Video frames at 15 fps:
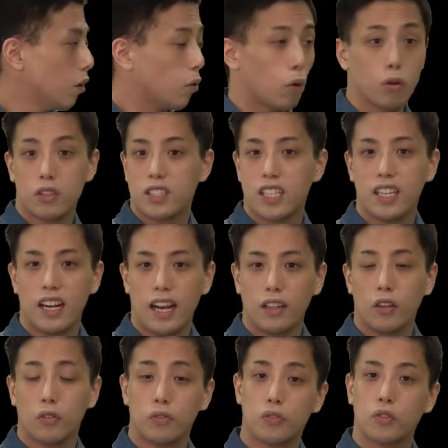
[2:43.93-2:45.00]
こちら
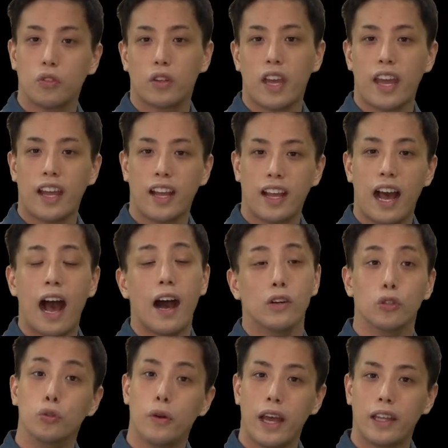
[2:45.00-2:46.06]
の復元が
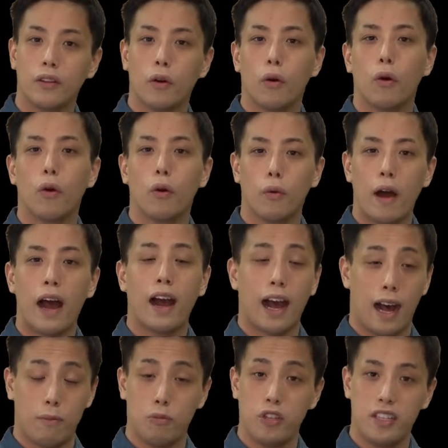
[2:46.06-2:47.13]
上の方は
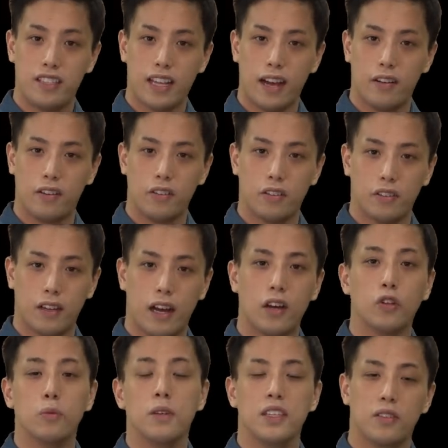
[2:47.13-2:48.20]
カムイサウルスが
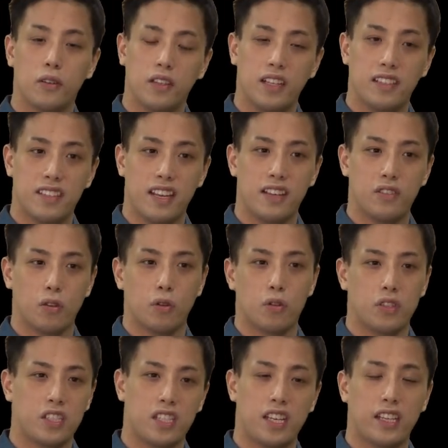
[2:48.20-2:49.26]
海沿いで生
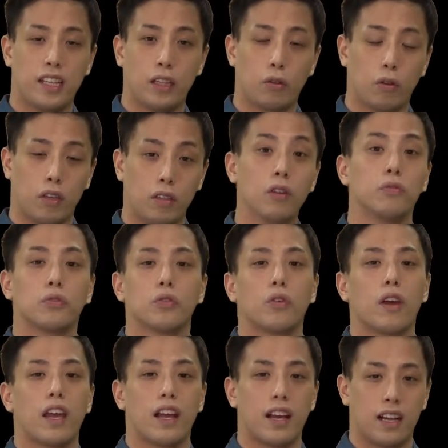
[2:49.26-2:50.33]
息していた時の復
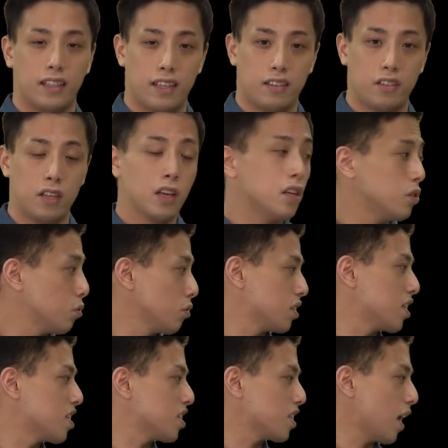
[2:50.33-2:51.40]
元画ですそし
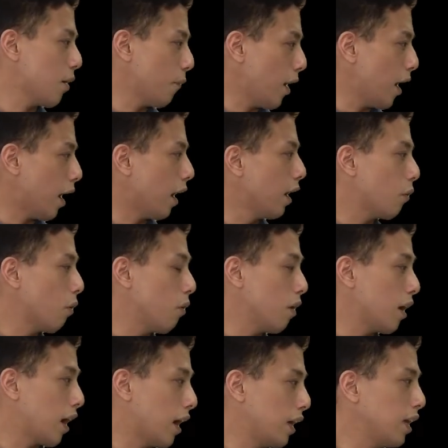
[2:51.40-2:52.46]
て下は今
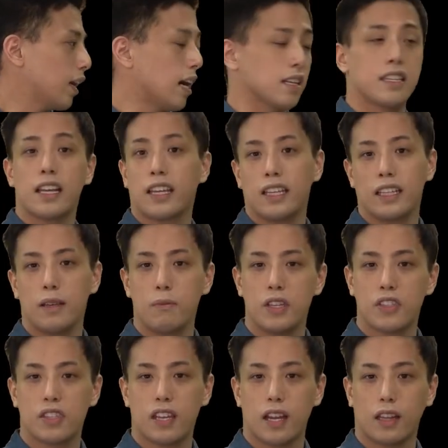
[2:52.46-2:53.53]
回化石で
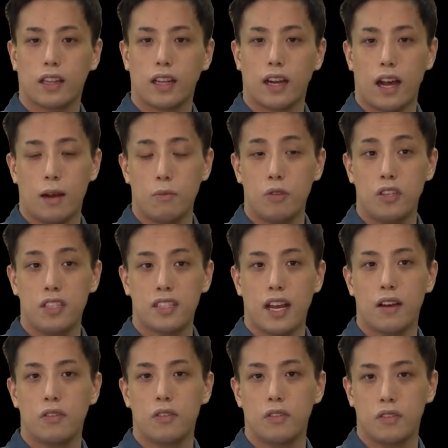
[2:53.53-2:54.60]
見つかった
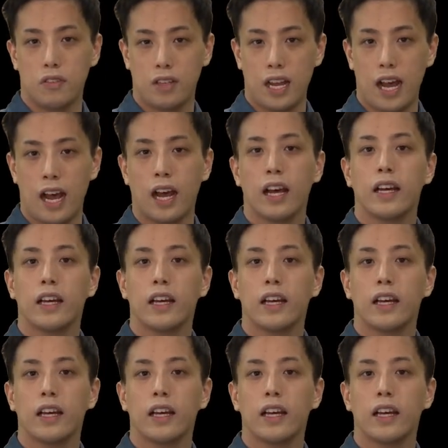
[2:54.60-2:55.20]
カムイサウルスが